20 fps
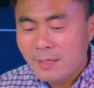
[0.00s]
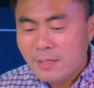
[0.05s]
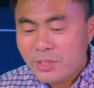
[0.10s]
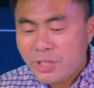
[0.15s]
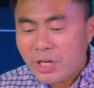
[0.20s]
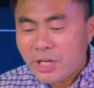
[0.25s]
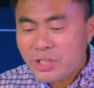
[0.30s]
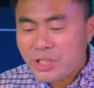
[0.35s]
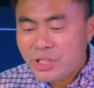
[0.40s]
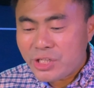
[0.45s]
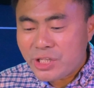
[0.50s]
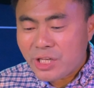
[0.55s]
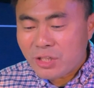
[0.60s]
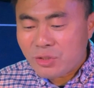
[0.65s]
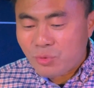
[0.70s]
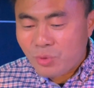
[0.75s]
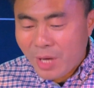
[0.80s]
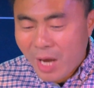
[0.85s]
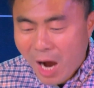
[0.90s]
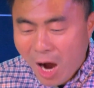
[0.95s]
这个世界
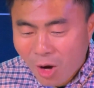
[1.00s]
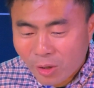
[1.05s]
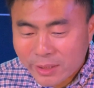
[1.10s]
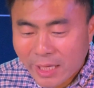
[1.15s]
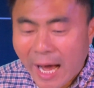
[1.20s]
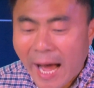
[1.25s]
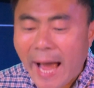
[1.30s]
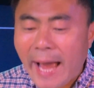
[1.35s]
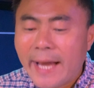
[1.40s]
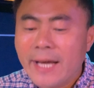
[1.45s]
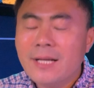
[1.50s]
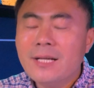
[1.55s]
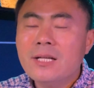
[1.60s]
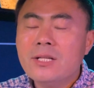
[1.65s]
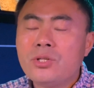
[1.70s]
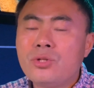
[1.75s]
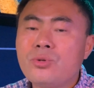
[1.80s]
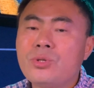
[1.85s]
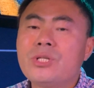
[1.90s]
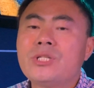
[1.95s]
最好的爱
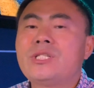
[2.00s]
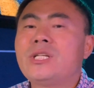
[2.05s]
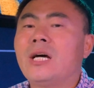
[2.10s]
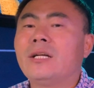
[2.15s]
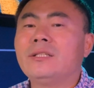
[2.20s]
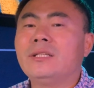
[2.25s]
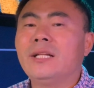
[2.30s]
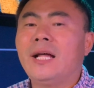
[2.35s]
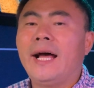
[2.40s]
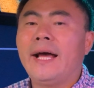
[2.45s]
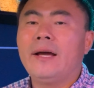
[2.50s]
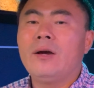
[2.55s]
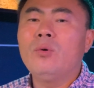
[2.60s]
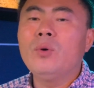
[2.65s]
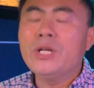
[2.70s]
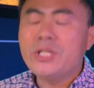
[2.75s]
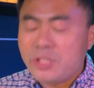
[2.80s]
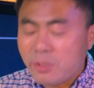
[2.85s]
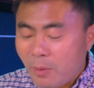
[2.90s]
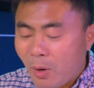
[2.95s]
就是上帝的爱。
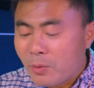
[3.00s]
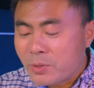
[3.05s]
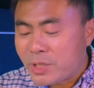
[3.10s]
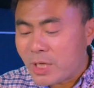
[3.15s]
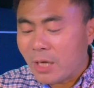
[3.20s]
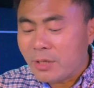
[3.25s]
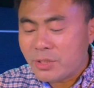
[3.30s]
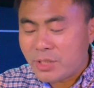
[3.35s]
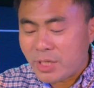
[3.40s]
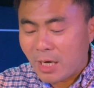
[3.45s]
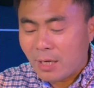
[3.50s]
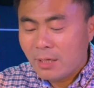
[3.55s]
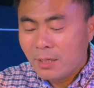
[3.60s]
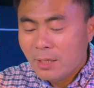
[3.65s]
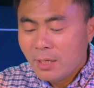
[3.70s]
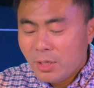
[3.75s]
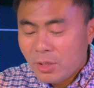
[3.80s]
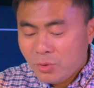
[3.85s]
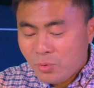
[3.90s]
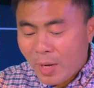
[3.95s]
为什么我这样讲？
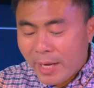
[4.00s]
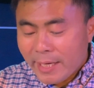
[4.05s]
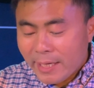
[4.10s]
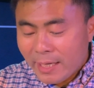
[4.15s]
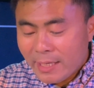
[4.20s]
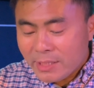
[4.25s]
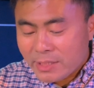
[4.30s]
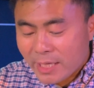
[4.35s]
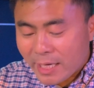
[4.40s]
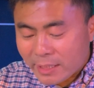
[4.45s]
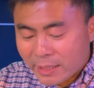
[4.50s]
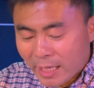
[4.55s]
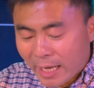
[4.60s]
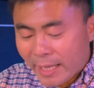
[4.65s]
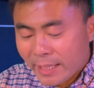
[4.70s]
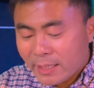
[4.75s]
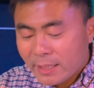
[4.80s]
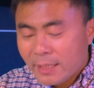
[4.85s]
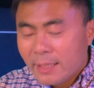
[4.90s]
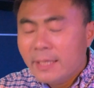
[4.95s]
原因很简
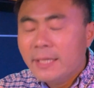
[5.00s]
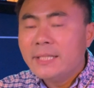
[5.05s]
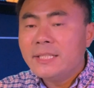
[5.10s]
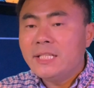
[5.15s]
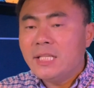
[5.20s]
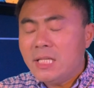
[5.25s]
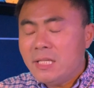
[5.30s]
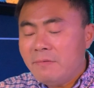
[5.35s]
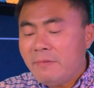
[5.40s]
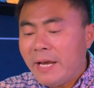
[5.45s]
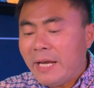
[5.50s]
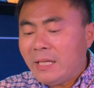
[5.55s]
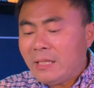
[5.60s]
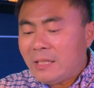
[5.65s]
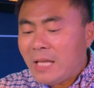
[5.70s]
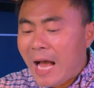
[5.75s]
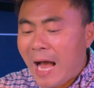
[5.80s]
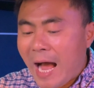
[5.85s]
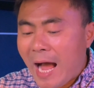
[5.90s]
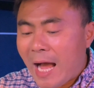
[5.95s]
单。因为
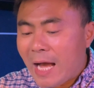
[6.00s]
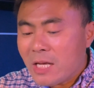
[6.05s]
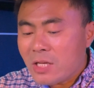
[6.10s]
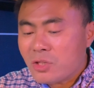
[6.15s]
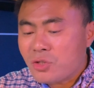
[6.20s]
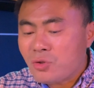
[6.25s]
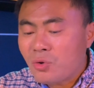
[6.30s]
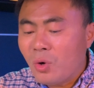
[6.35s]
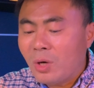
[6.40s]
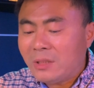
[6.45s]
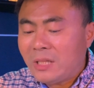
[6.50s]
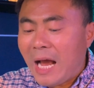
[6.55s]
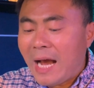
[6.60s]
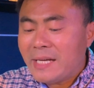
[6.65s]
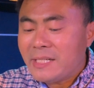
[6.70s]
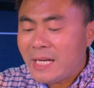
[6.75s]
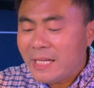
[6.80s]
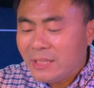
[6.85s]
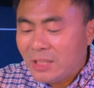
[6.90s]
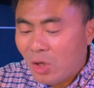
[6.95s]
他说他
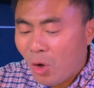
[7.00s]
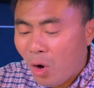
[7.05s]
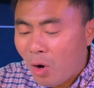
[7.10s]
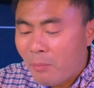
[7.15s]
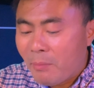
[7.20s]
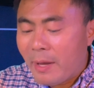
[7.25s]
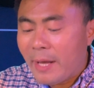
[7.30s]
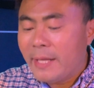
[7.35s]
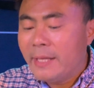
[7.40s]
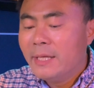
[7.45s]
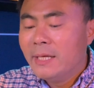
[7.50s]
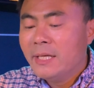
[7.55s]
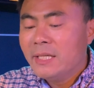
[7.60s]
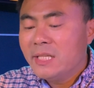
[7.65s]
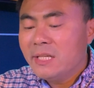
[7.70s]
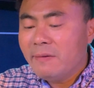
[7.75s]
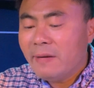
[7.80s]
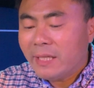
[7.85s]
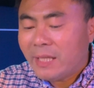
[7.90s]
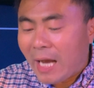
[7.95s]
认得我们，
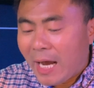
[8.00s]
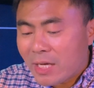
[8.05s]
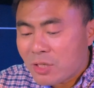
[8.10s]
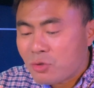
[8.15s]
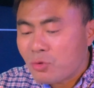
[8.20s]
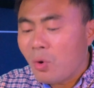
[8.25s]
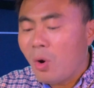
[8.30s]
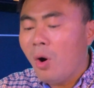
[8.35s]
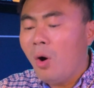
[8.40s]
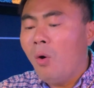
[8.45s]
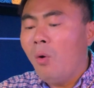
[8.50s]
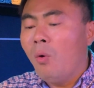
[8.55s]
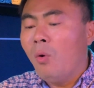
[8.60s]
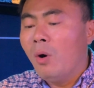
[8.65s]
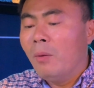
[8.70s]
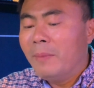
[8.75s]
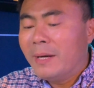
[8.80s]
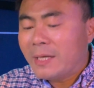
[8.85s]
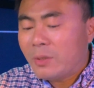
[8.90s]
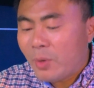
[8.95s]
因为他说
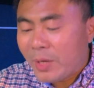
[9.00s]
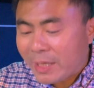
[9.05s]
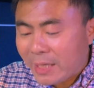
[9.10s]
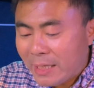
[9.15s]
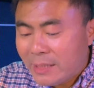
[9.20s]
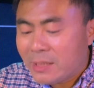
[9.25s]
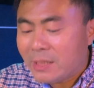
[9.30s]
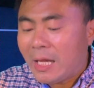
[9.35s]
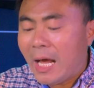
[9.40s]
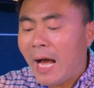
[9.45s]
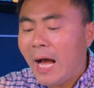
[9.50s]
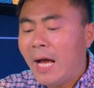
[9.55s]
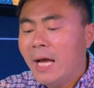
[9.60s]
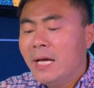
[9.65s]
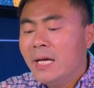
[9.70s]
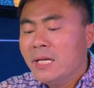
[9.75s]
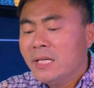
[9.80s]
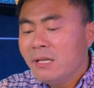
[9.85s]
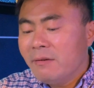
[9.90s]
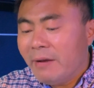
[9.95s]
我们会跟着他，
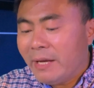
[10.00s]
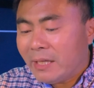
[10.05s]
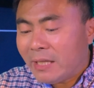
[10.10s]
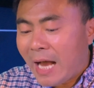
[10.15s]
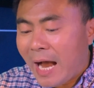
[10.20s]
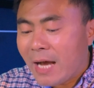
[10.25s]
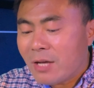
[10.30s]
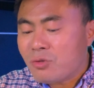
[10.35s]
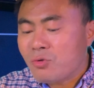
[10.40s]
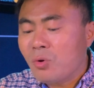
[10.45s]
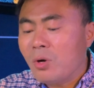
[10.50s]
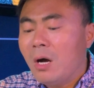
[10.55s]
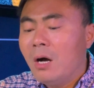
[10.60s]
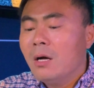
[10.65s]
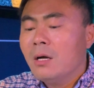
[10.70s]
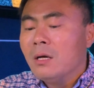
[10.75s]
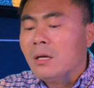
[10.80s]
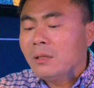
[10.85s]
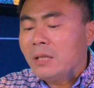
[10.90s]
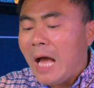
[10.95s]
因为他说
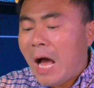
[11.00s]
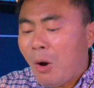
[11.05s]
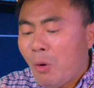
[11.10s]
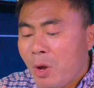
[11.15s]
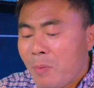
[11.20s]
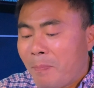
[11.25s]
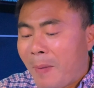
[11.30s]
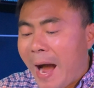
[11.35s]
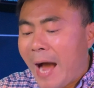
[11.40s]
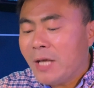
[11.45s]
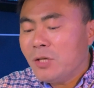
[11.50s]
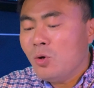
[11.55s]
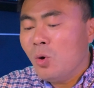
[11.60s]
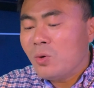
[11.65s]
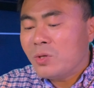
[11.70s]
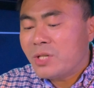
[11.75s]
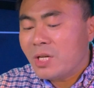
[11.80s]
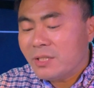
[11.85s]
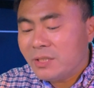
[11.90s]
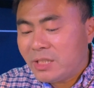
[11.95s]
他会把
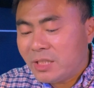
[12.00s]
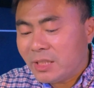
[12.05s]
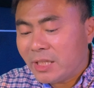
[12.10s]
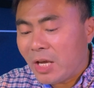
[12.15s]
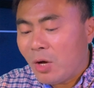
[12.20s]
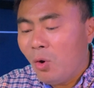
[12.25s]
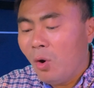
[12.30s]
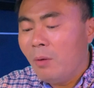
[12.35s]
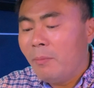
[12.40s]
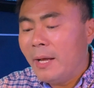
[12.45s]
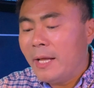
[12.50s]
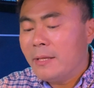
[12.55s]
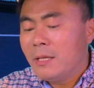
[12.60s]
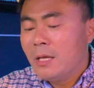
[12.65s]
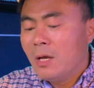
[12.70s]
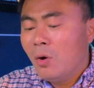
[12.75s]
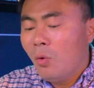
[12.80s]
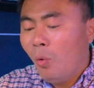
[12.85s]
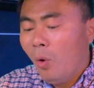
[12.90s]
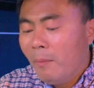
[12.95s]
永生赐给我们，
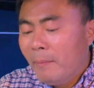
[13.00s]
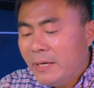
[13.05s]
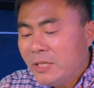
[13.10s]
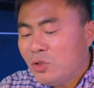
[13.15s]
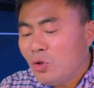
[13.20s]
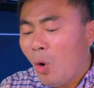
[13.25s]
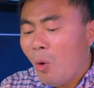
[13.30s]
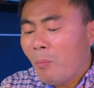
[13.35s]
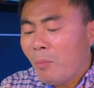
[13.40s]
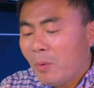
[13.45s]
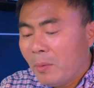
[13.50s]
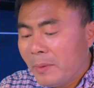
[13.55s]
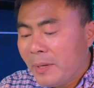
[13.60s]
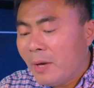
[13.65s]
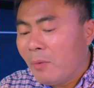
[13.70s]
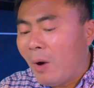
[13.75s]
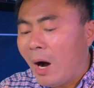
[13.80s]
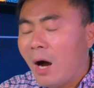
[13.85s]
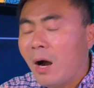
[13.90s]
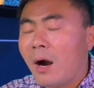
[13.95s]
我们永不
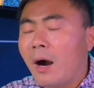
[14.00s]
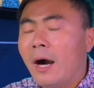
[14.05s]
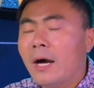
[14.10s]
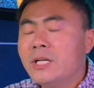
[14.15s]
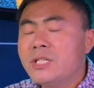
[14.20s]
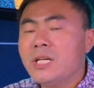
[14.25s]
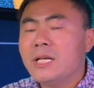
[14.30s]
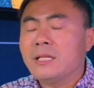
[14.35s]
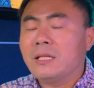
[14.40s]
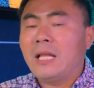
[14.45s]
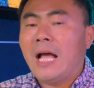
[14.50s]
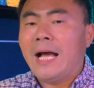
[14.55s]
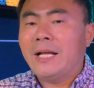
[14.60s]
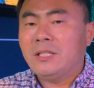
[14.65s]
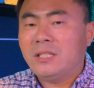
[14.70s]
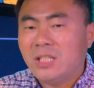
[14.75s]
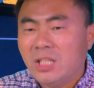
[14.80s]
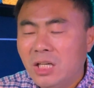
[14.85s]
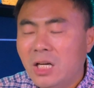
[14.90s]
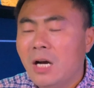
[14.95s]
灭亡，而且他
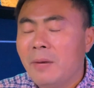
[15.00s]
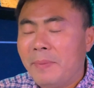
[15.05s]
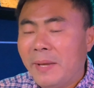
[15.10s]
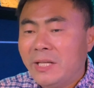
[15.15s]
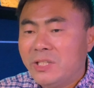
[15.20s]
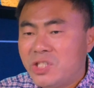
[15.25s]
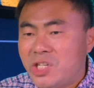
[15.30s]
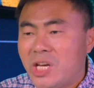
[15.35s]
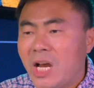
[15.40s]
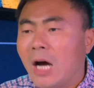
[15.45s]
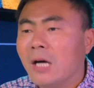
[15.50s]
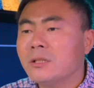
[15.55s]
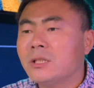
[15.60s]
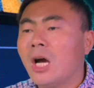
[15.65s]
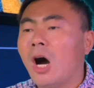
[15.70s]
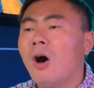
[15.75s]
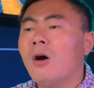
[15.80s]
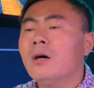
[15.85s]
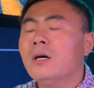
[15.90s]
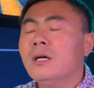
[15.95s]
特别强
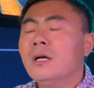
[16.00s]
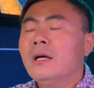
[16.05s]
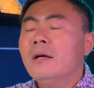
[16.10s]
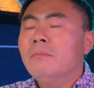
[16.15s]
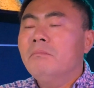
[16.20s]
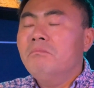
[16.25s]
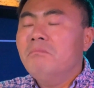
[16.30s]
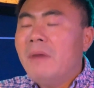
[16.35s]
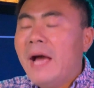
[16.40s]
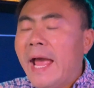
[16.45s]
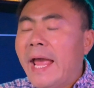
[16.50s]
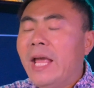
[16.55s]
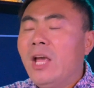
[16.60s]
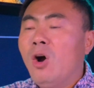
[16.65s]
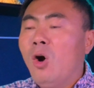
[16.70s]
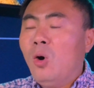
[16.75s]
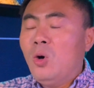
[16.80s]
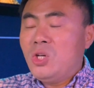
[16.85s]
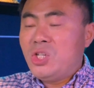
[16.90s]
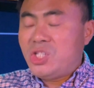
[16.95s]
调，没
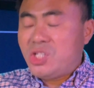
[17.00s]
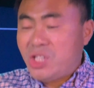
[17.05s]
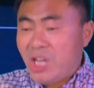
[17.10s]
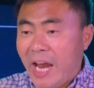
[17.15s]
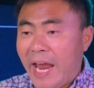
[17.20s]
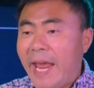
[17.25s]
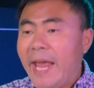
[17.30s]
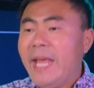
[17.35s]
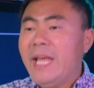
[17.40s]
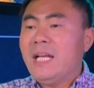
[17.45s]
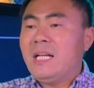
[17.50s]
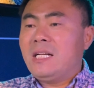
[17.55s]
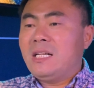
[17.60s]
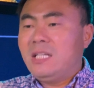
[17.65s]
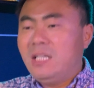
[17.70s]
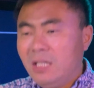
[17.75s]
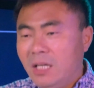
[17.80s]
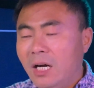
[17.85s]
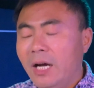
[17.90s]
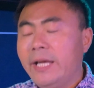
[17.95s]
有谁
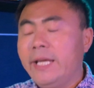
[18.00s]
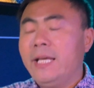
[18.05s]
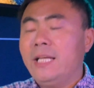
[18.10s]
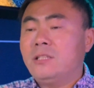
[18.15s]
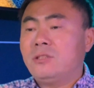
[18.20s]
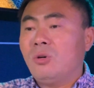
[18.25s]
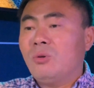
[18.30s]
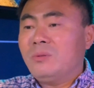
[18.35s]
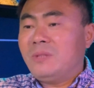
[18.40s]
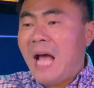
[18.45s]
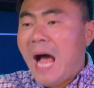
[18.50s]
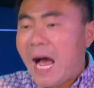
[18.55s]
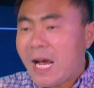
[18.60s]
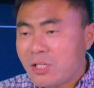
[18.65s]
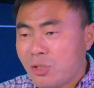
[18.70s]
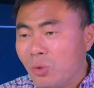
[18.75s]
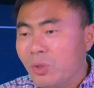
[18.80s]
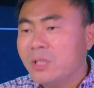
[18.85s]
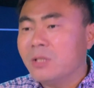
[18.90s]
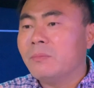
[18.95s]
可以从他
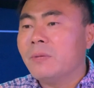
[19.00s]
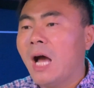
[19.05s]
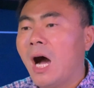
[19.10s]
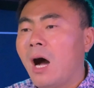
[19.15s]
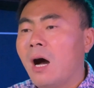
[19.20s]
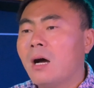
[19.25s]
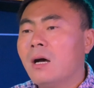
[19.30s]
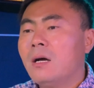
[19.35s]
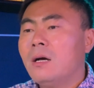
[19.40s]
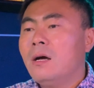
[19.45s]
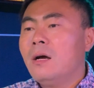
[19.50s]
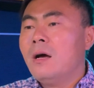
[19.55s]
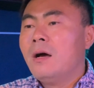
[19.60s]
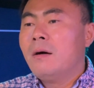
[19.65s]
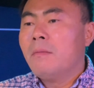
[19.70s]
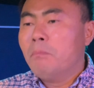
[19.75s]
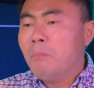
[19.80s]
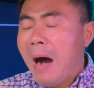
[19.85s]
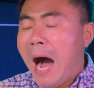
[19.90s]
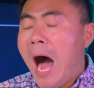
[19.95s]
手里怎么样
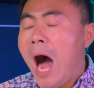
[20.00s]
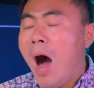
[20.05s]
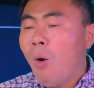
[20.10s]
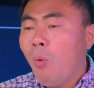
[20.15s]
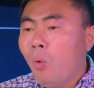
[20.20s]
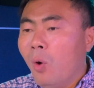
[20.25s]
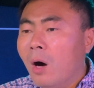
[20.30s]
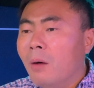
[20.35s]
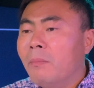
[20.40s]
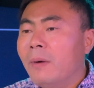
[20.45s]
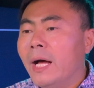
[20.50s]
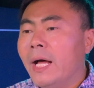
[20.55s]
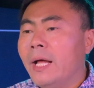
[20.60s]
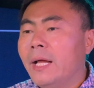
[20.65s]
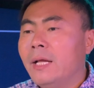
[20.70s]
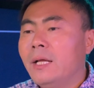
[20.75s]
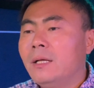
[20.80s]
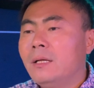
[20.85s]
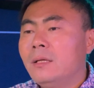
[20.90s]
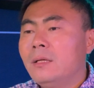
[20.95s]
把我
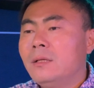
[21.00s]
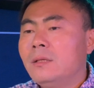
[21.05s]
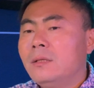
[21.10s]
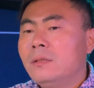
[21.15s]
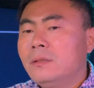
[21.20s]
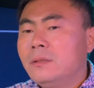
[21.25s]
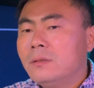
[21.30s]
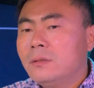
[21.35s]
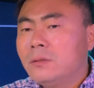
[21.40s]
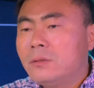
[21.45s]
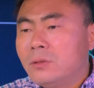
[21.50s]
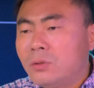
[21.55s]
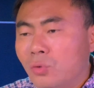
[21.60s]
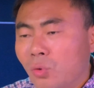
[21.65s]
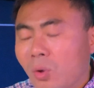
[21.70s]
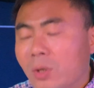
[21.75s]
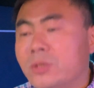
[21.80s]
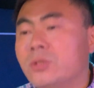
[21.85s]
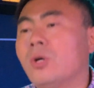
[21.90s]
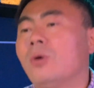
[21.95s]
们
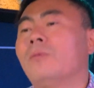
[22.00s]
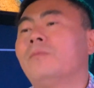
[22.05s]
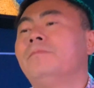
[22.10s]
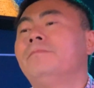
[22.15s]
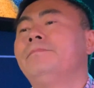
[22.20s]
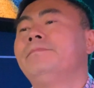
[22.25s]
夺走。